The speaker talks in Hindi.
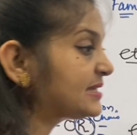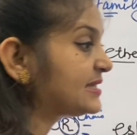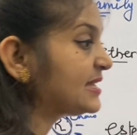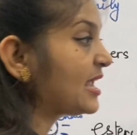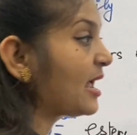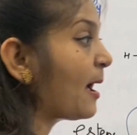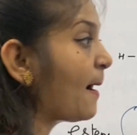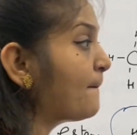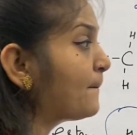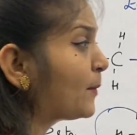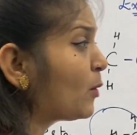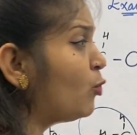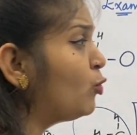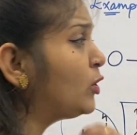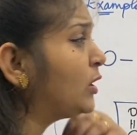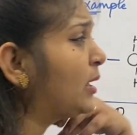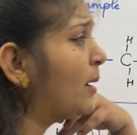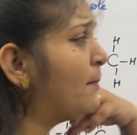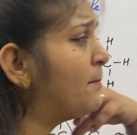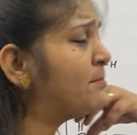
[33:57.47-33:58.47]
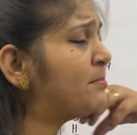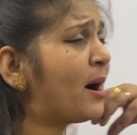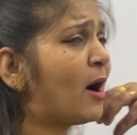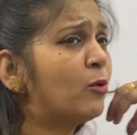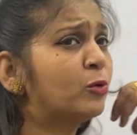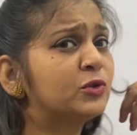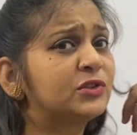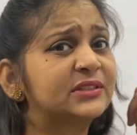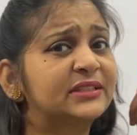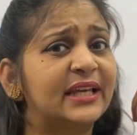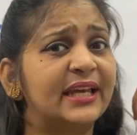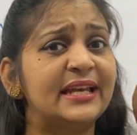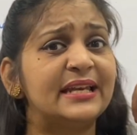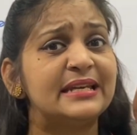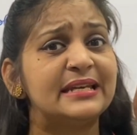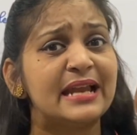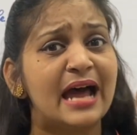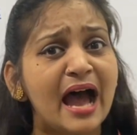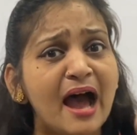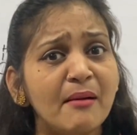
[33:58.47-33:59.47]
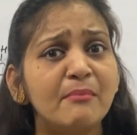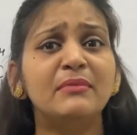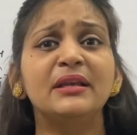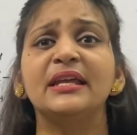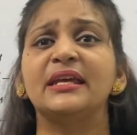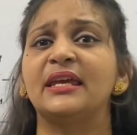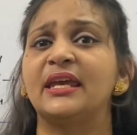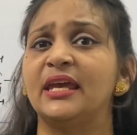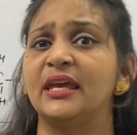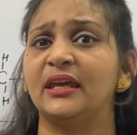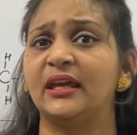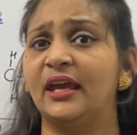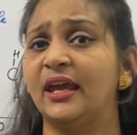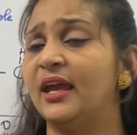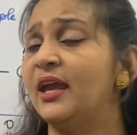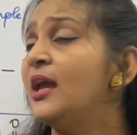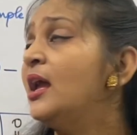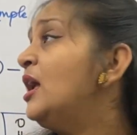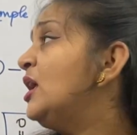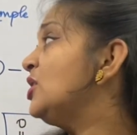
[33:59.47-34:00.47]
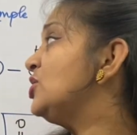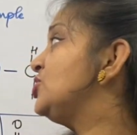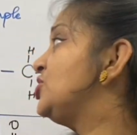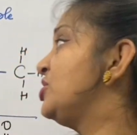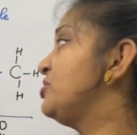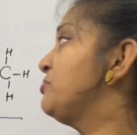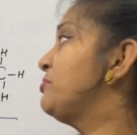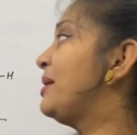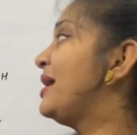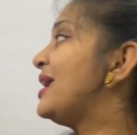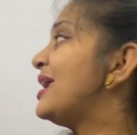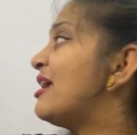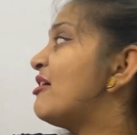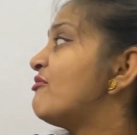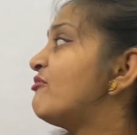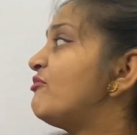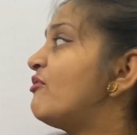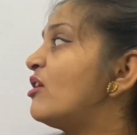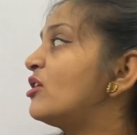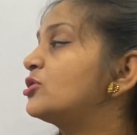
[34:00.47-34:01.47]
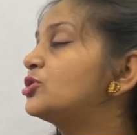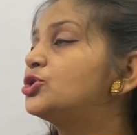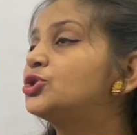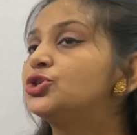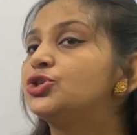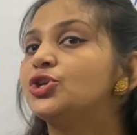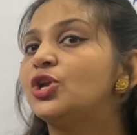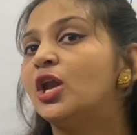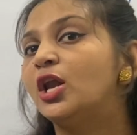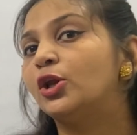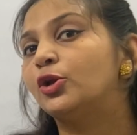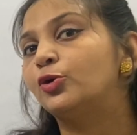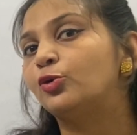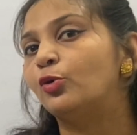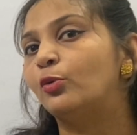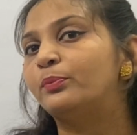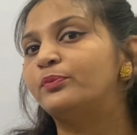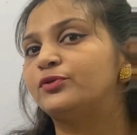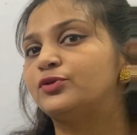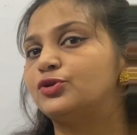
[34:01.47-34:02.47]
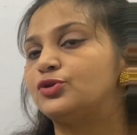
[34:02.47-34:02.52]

से हम उन कंपाउंड्स के नाम लिखेंगे जिनमें ये फंक्शनल ग्रुप्स